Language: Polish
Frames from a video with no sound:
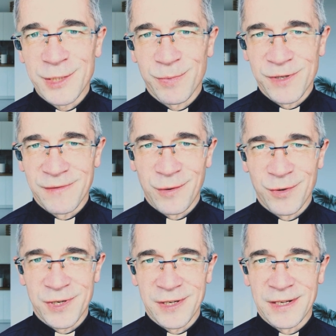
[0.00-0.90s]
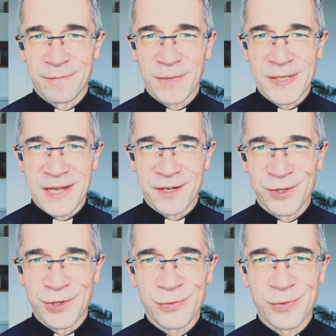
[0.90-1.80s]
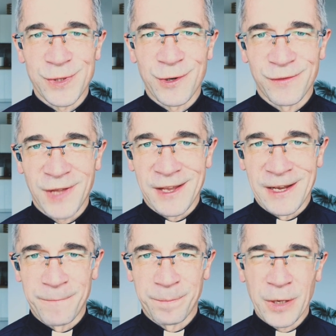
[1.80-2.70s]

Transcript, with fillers: spodziewało się zażyć uzdrowienia.